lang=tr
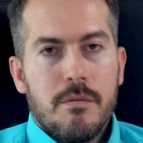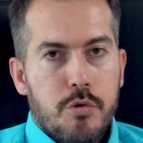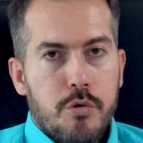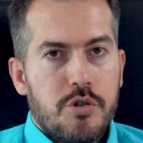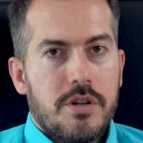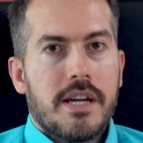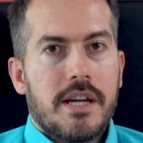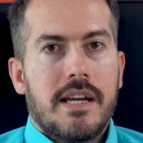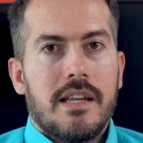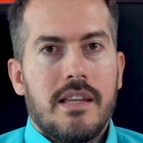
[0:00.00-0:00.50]
Bu
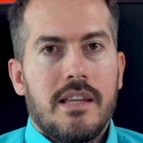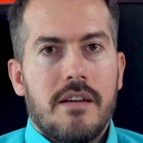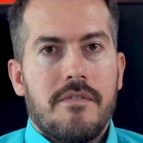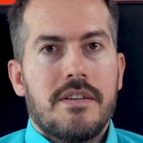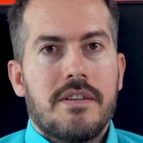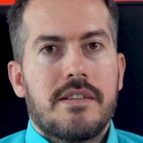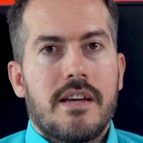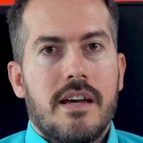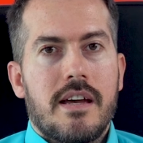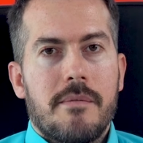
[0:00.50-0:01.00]
şekilde
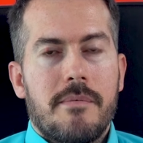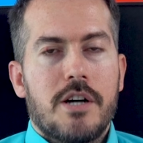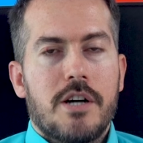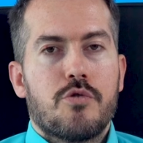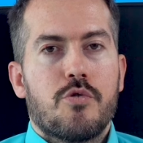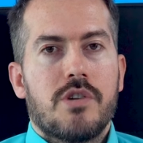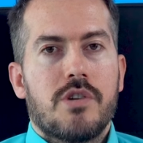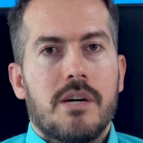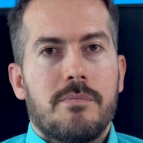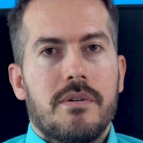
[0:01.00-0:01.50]
vizeye
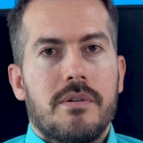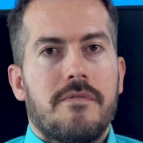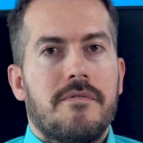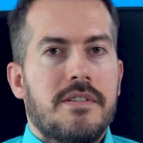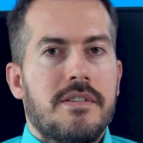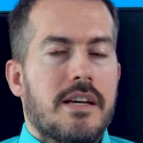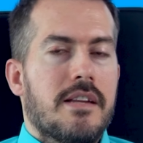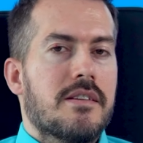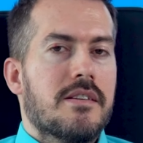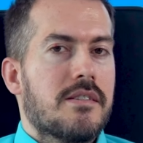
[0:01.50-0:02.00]
başvuru yapıp
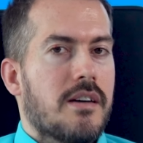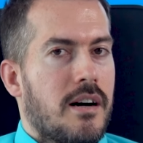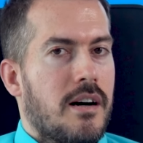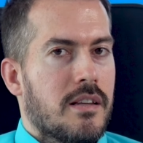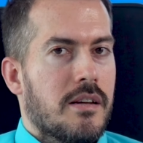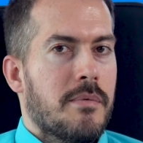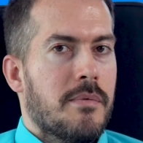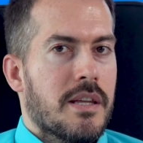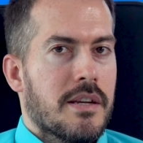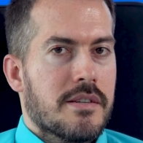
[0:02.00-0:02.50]
vizenizi
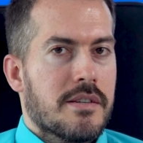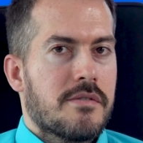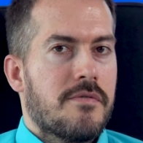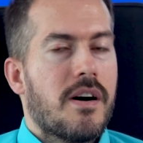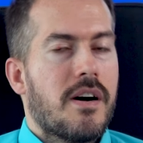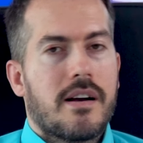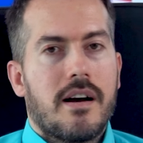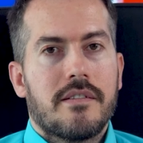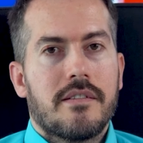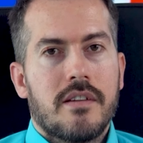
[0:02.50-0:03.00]
alabiliriz.
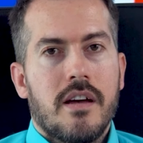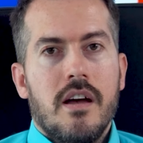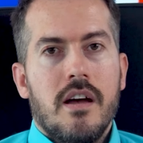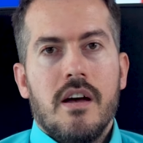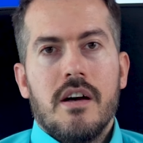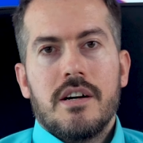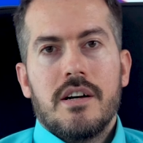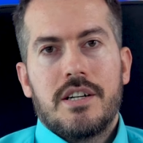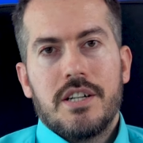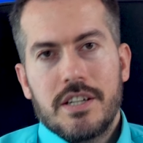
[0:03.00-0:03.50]
Fakat
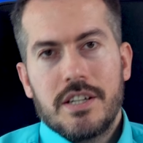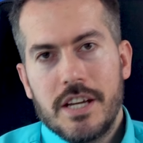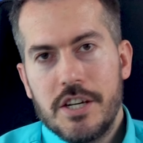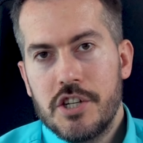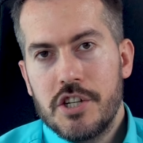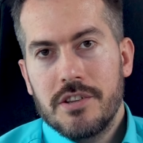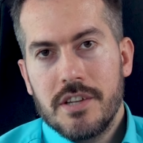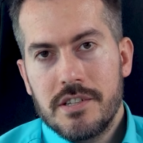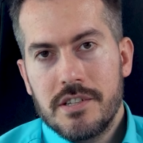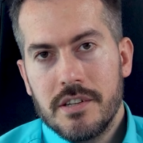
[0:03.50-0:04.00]
40
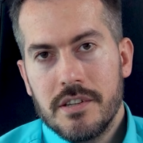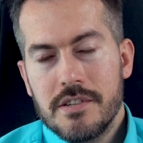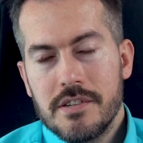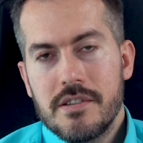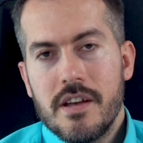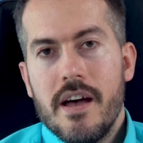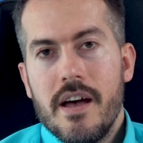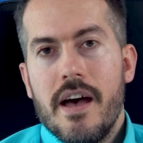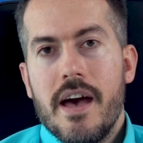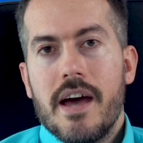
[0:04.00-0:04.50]

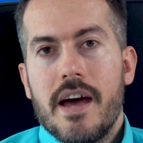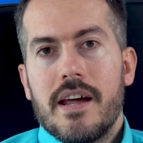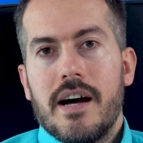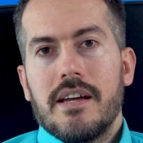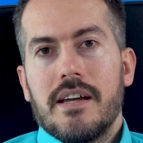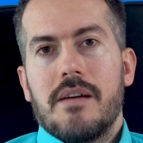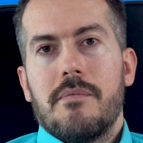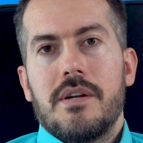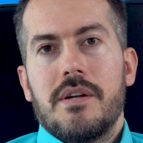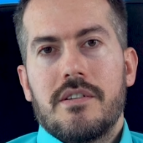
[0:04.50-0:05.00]
yaşındasınız,
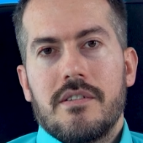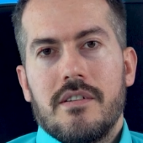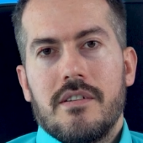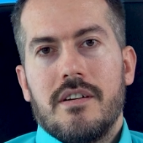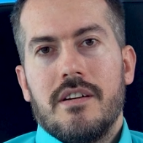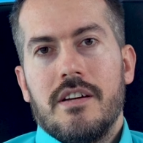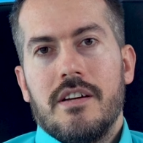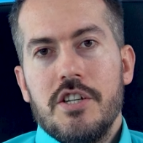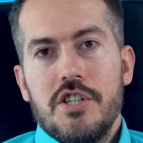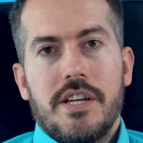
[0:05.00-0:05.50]
herhangi bir
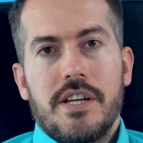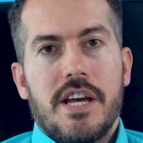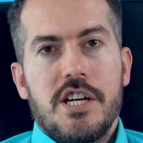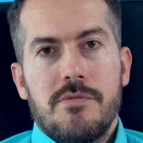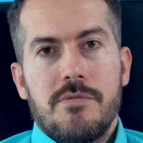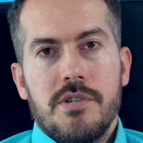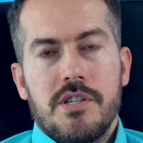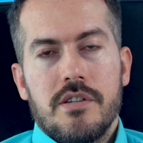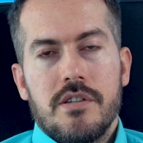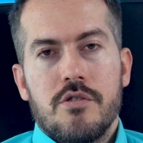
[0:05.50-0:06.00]
e, iş
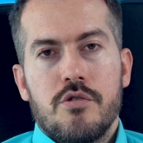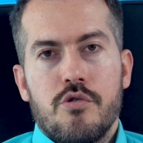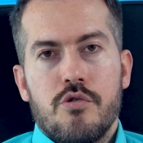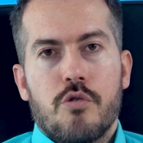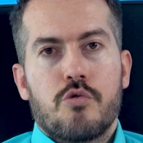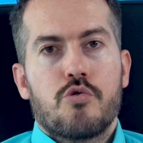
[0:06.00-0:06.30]
geçmişiniz